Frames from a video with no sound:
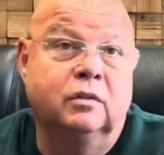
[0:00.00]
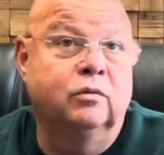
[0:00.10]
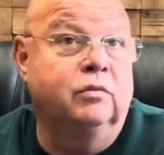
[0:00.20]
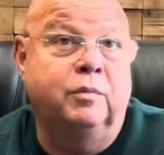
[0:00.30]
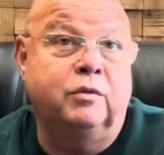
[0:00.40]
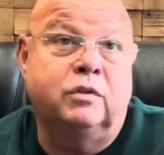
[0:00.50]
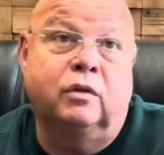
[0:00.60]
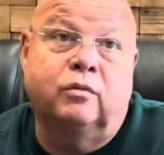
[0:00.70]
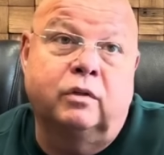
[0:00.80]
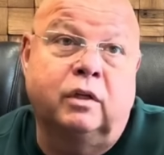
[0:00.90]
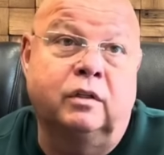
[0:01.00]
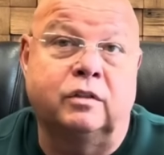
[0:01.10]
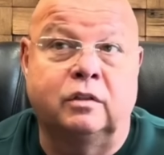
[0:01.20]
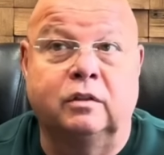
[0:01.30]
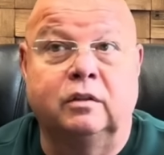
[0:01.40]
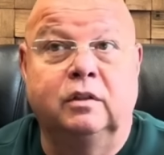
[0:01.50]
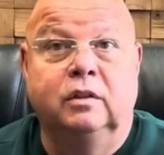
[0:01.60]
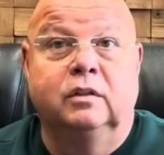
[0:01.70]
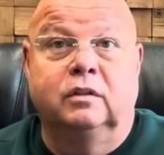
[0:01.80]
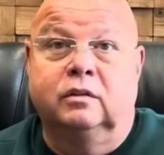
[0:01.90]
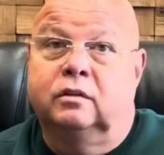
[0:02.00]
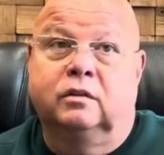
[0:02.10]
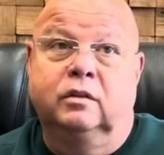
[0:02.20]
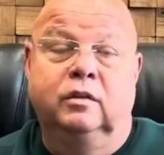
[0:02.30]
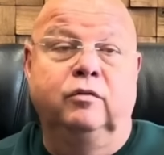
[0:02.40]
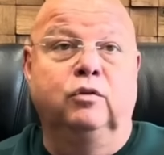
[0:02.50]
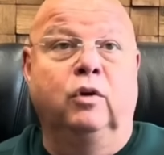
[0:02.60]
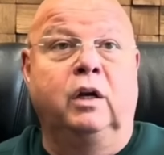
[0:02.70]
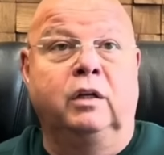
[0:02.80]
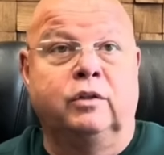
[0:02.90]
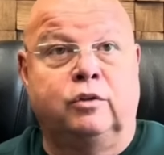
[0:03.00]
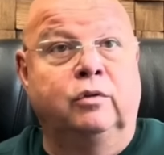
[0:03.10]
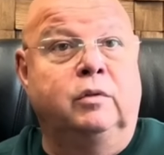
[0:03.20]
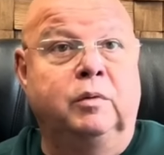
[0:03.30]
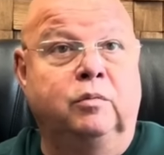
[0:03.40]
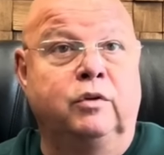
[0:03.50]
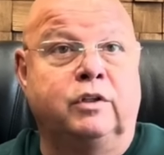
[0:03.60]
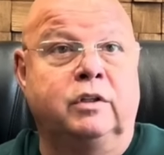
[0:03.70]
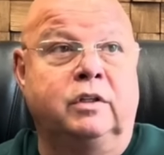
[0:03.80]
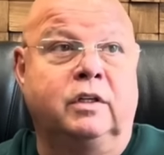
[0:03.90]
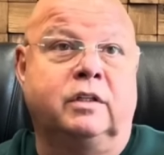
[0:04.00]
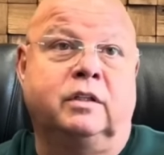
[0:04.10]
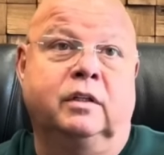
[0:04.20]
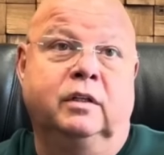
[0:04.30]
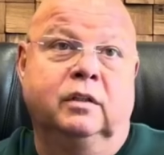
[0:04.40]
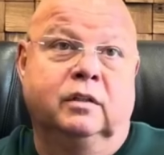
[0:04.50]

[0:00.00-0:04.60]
Тут вопрос такой, конечно, индивидуальный, что тебе больше интересно.